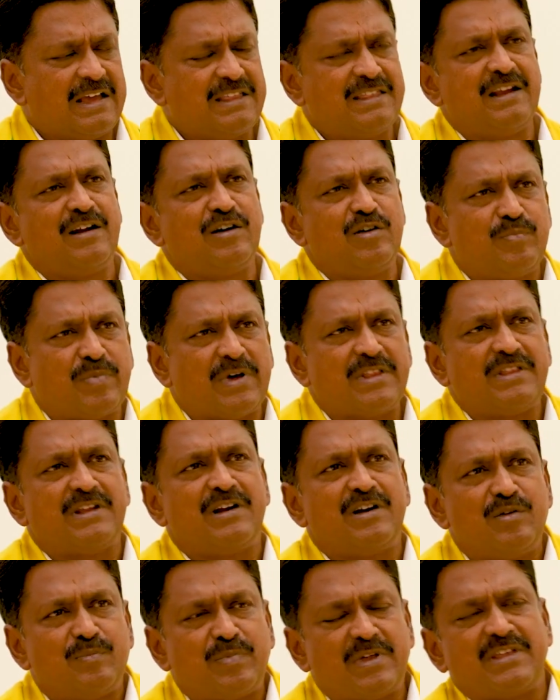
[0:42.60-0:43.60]
ఐదేళ్ళు
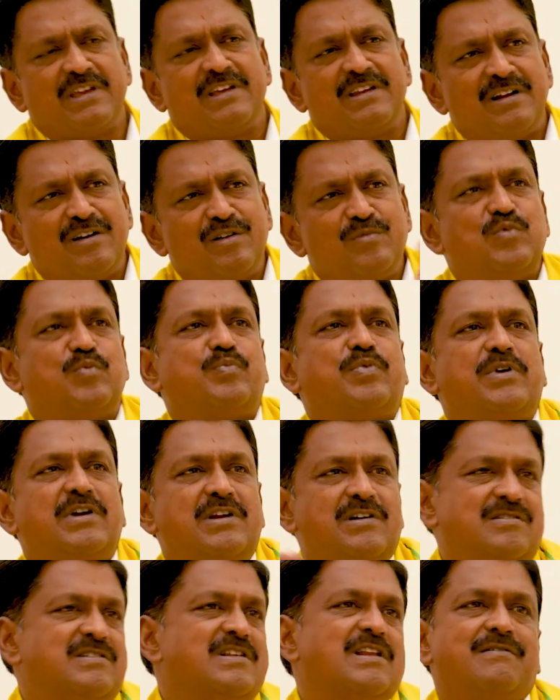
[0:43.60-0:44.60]
పదేళ్ళు పదిహేను ఏళ్ళు ముప్పై
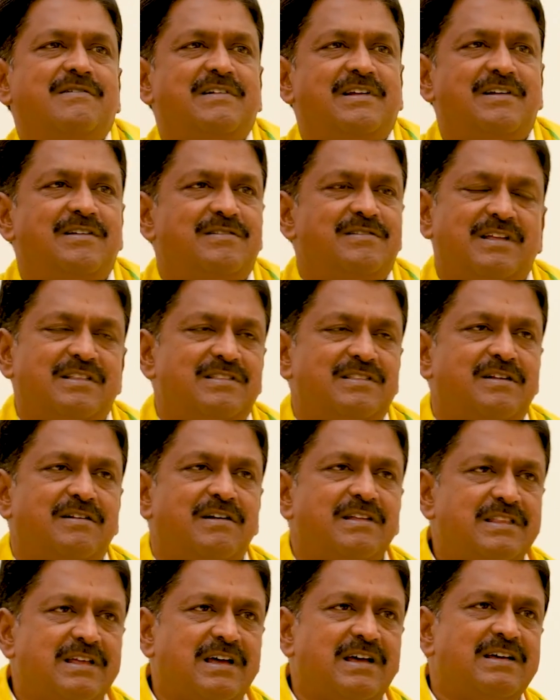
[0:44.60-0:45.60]
ఏళ్ళు నలభై ఏళ్ళు దాని
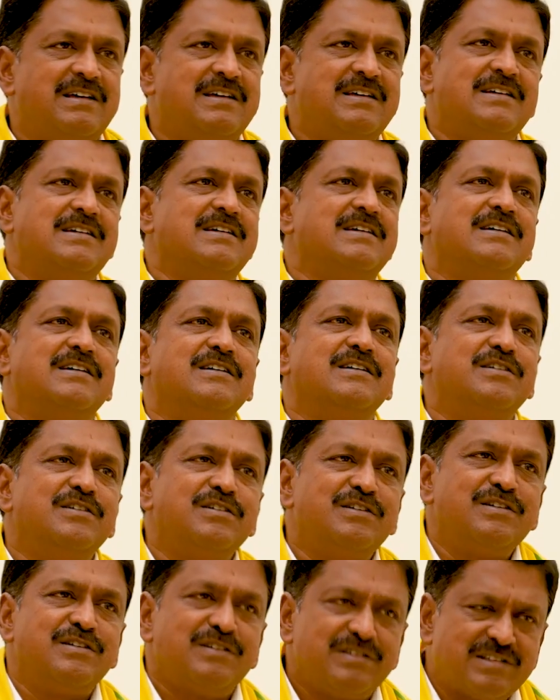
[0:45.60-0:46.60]
తర్వాత ఈ
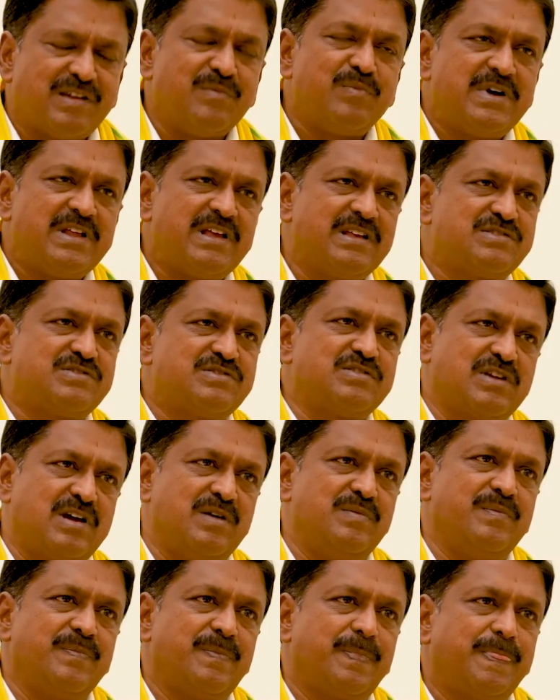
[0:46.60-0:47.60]
సంబడి హెస్ టు
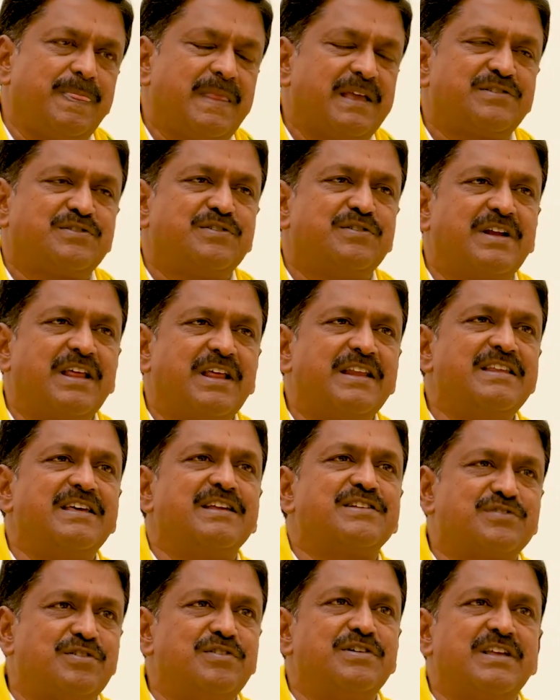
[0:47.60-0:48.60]
కమ్ నెక్స్ట్ టెన్
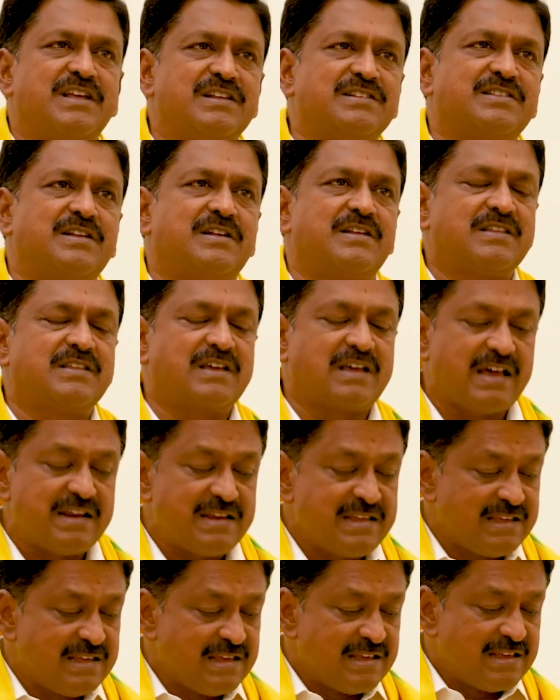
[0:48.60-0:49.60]
ఇయర్స్ ట్వంటీ ఇయర్స్ తర్వాత
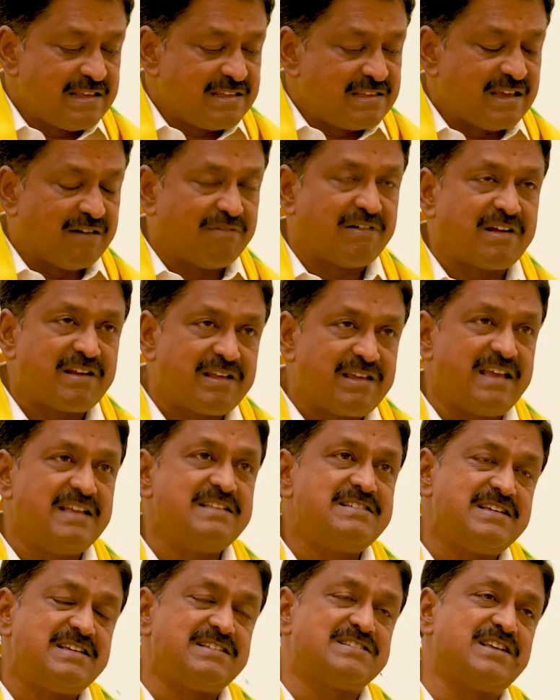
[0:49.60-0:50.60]
కానీ ఎవరు ఏం
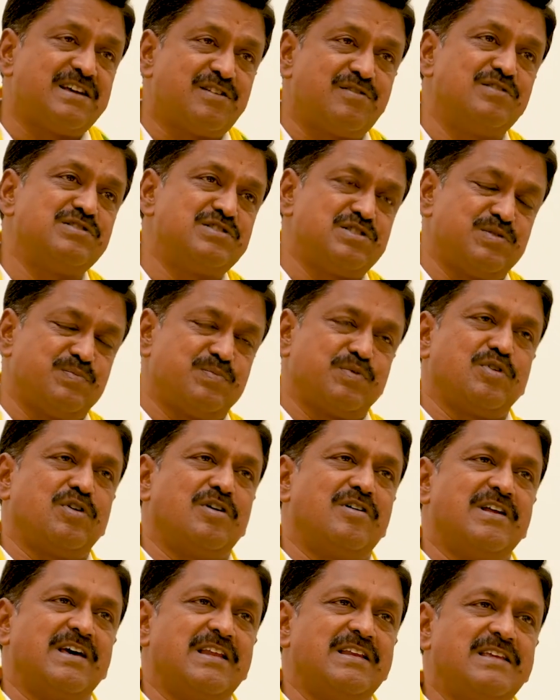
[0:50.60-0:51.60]
చేశారు అని
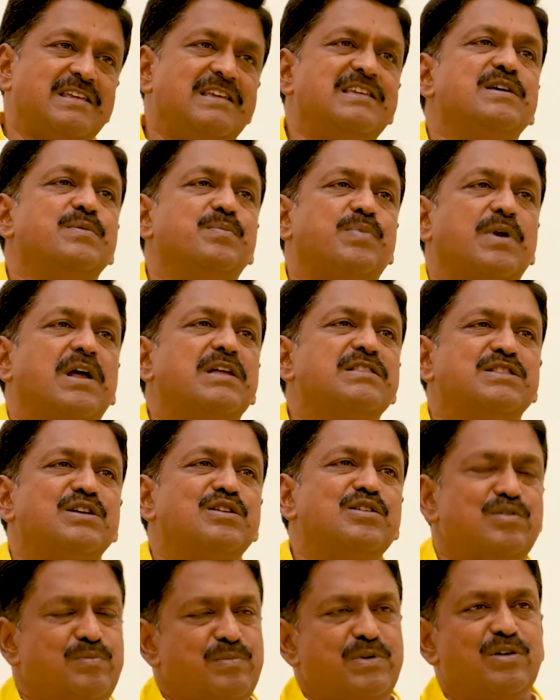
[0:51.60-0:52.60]
చెప్పుకోవడానికి ఈ
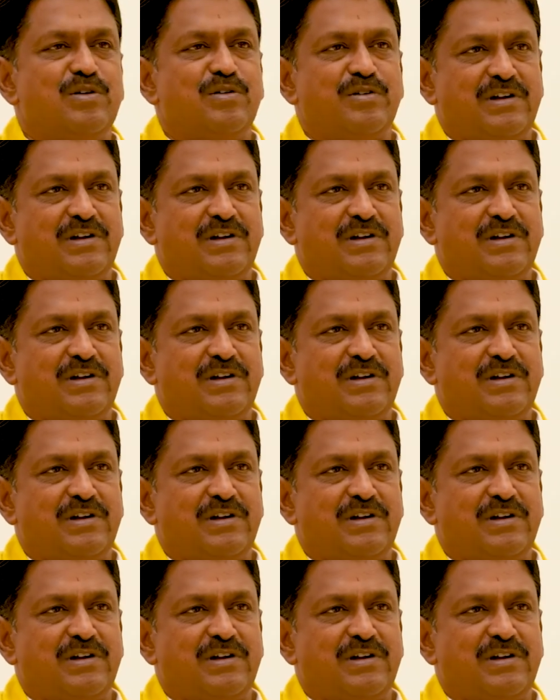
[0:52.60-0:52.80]
ప్రాంతంలో మిగిలి